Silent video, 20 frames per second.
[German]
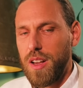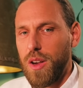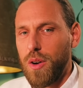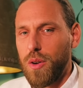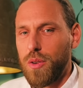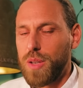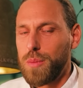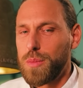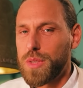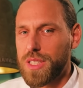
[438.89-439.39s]

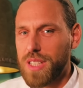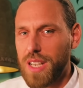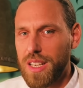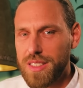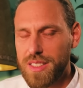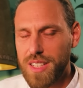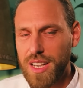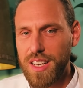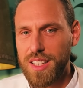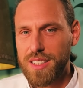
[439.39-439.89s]
Und ich muss
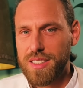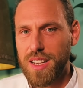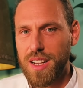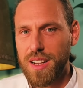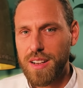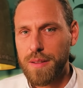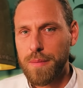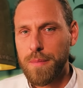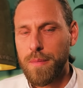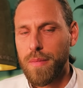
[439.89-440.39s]
ganz ehrlich
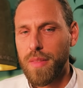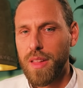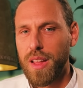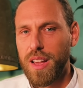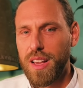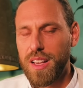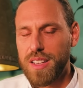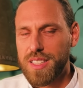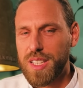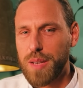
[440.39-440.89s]
sagen,
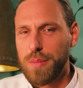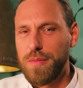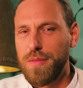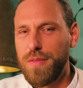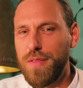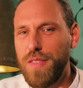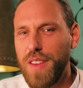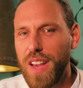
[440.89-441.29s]
es gibt